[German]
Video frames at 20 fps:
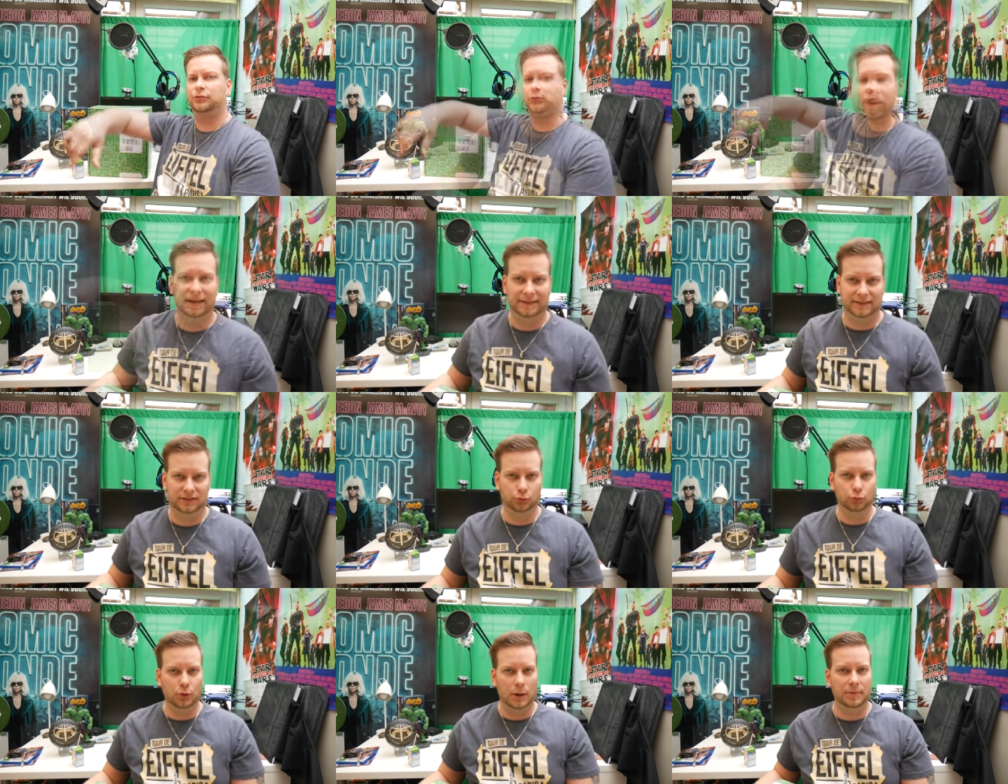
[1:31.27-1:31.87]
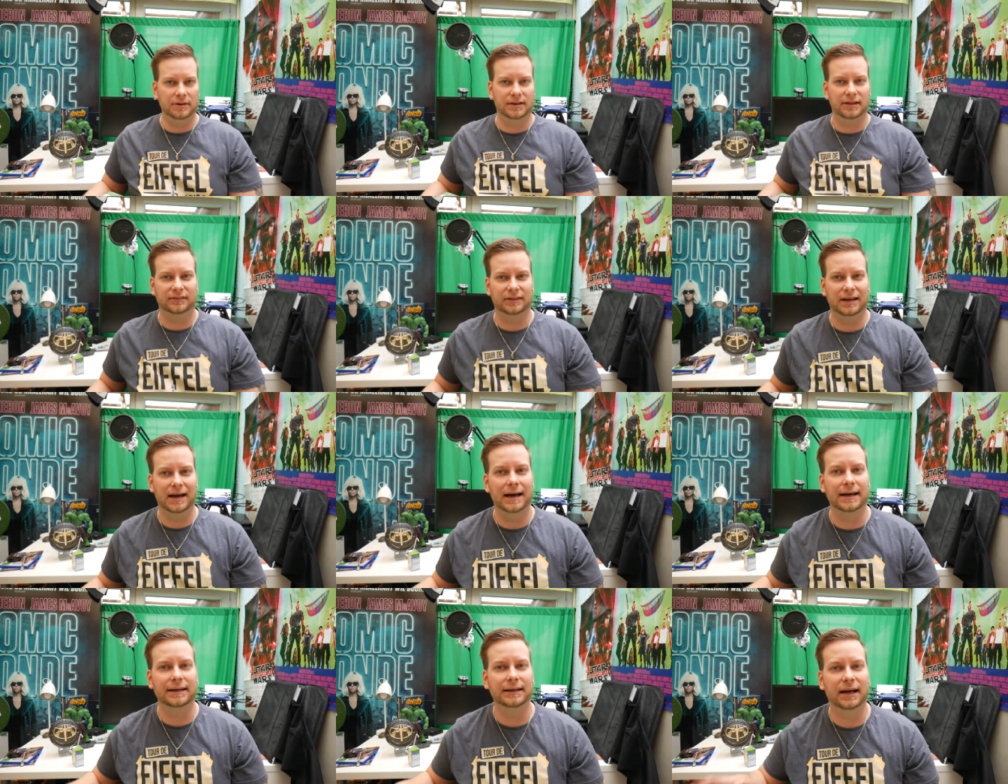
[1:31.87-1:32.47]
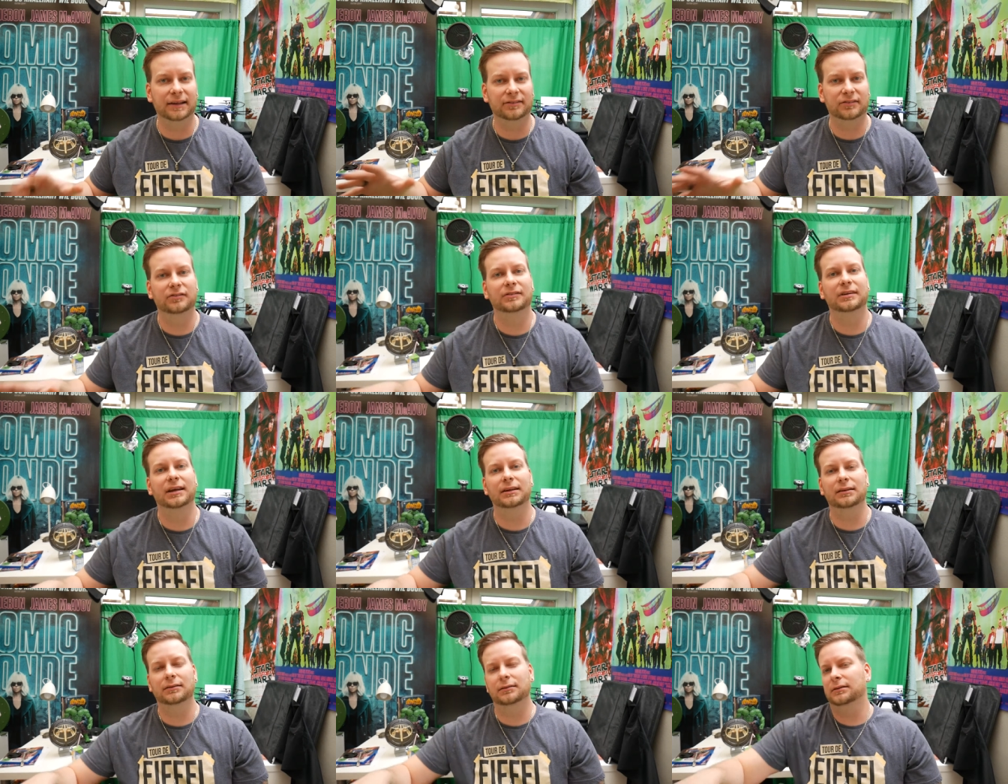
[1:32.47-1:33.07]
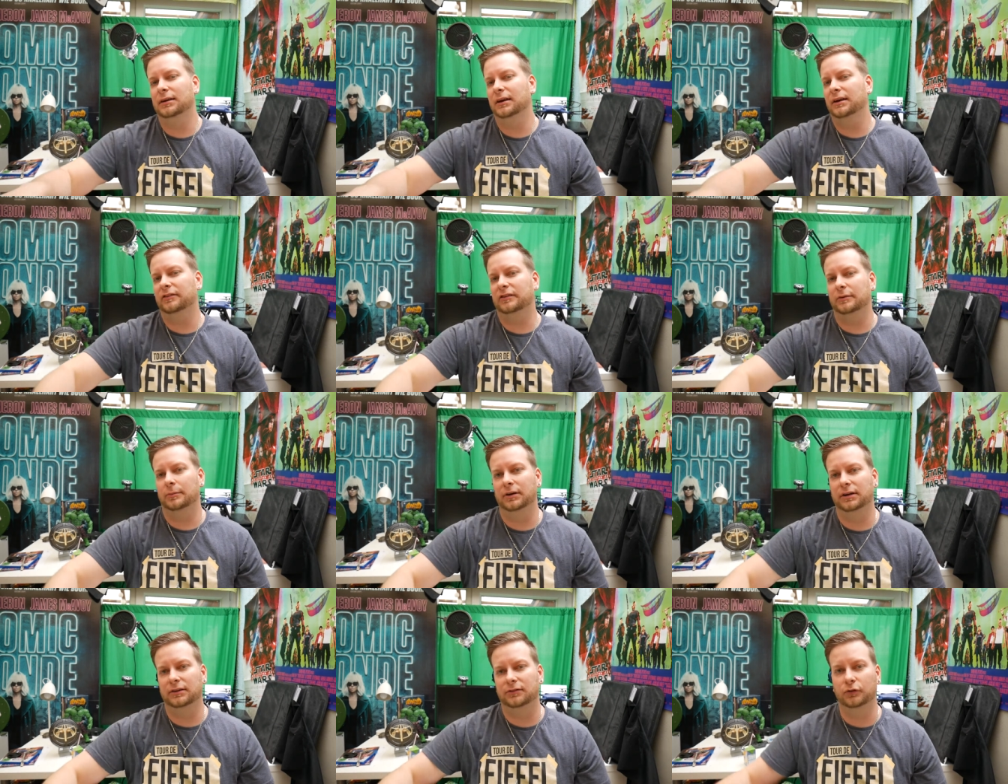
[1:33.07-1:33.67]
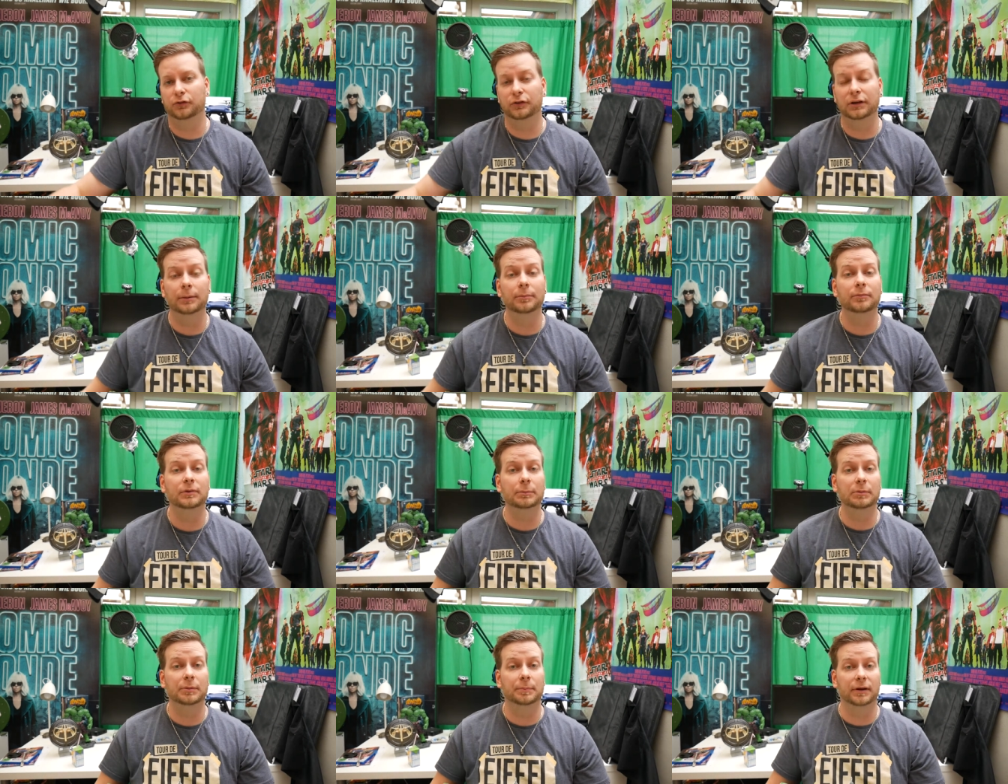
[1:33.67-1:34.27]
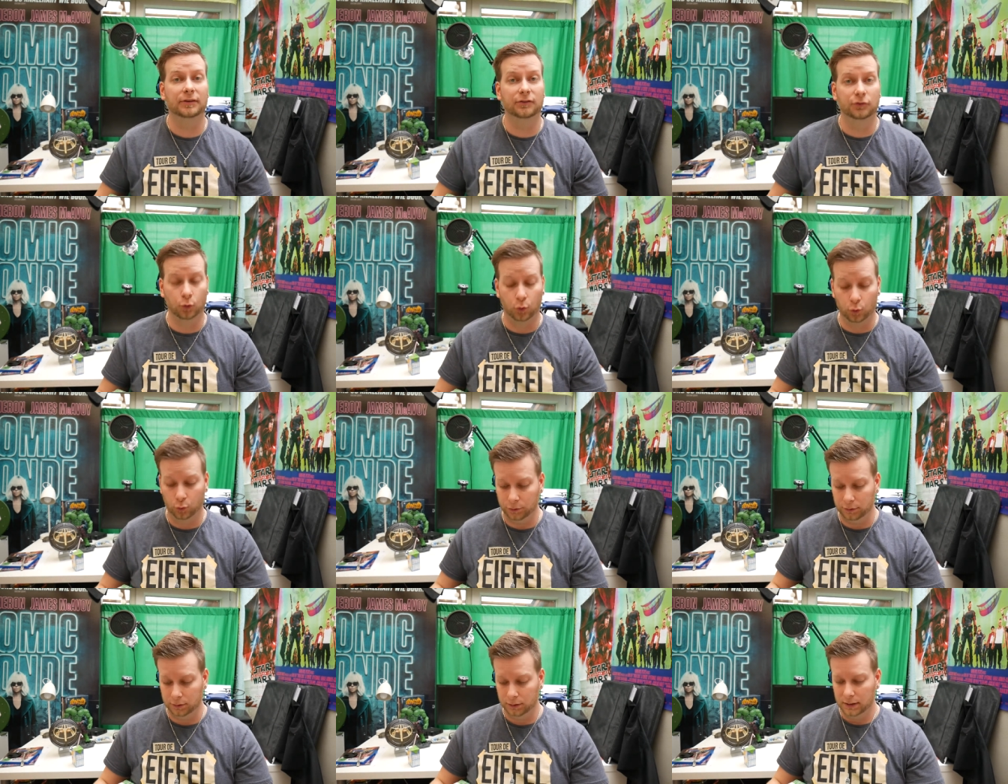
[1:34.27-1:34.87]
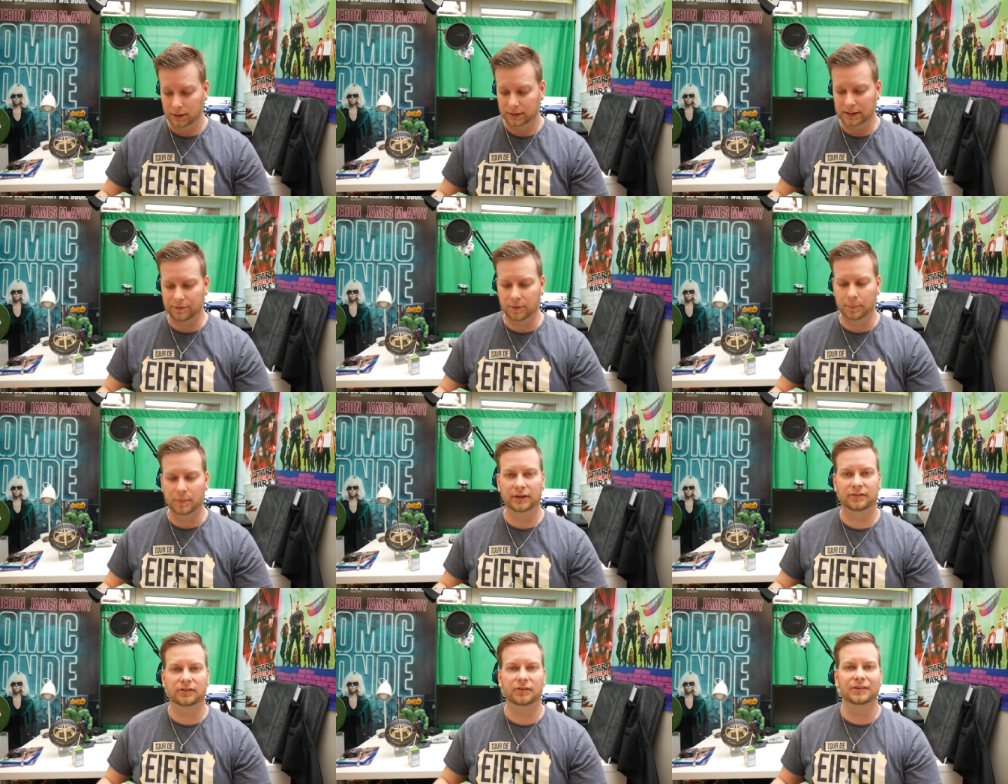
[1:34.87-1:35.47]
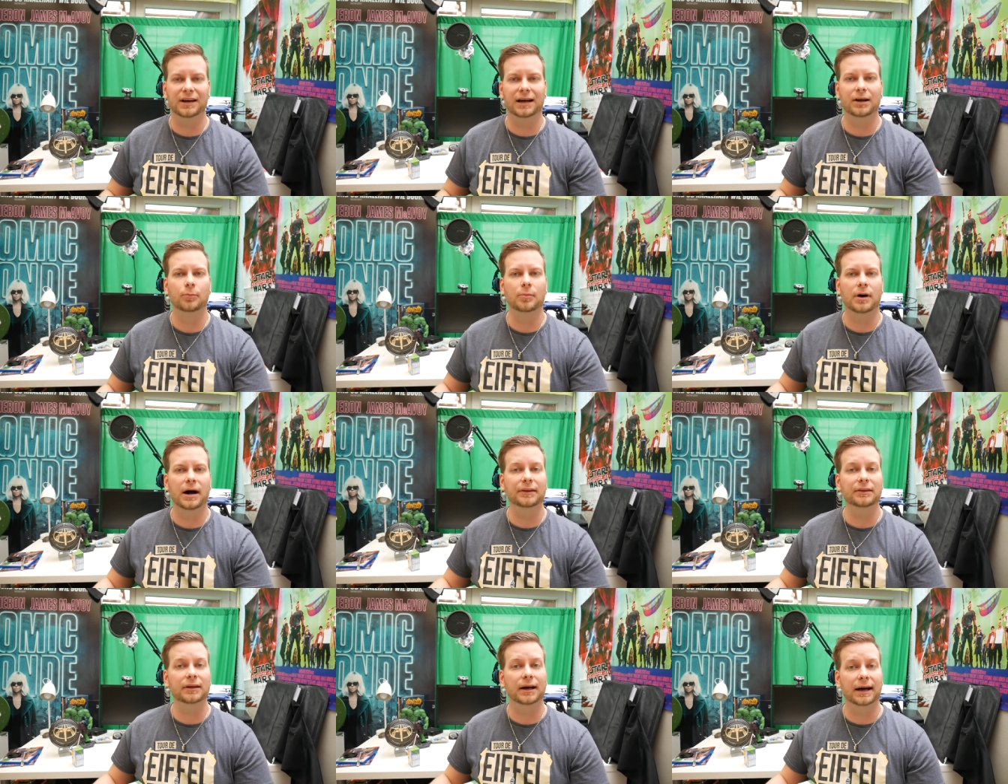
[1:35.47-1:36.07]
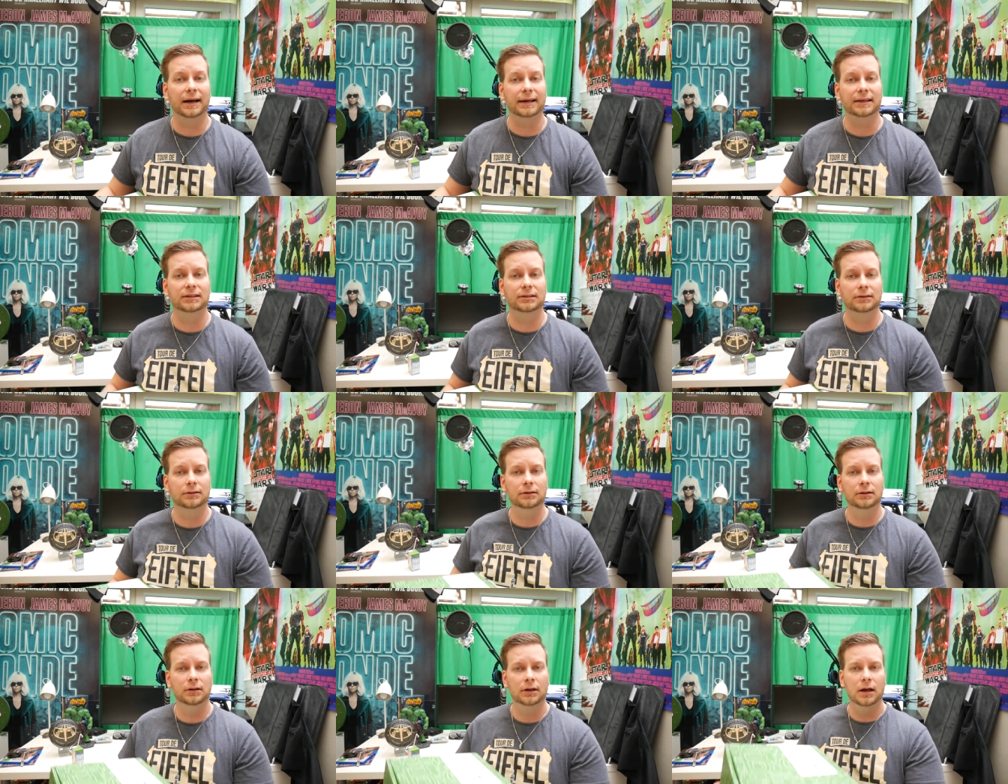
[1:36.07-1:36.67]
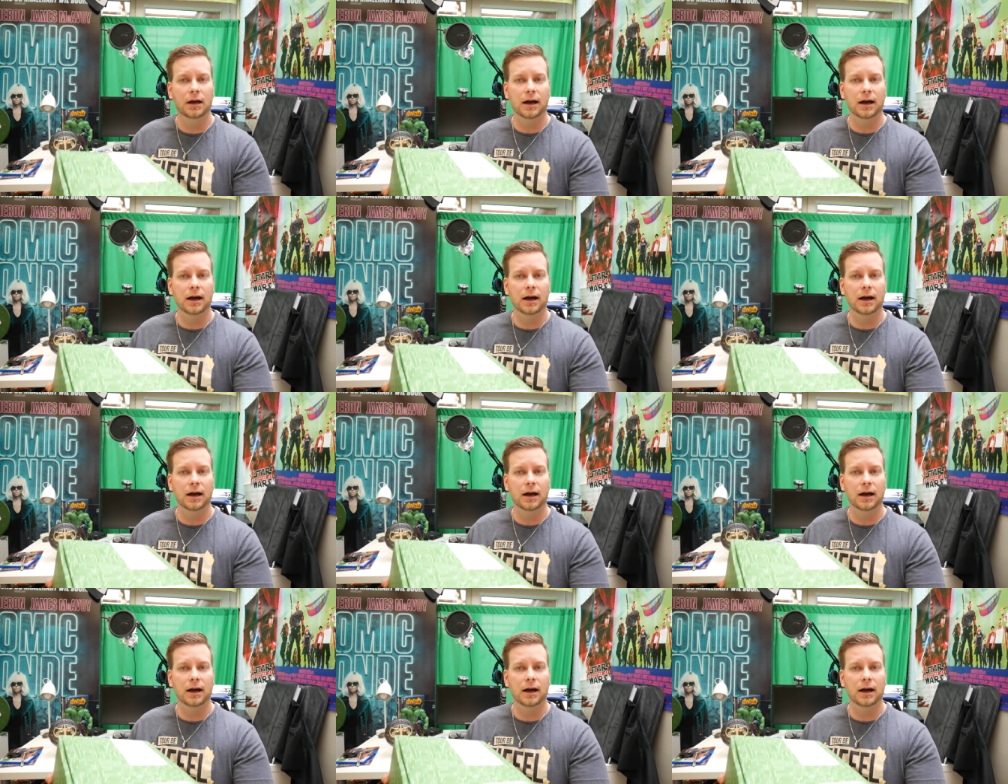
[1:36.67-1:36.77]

Auf. Dazu habe ich jetzt einen Assistenten, der ist aber nicht zu sehen, nämlich mein Sohn. Der wird mir jetzt die Sachen mal anreichen.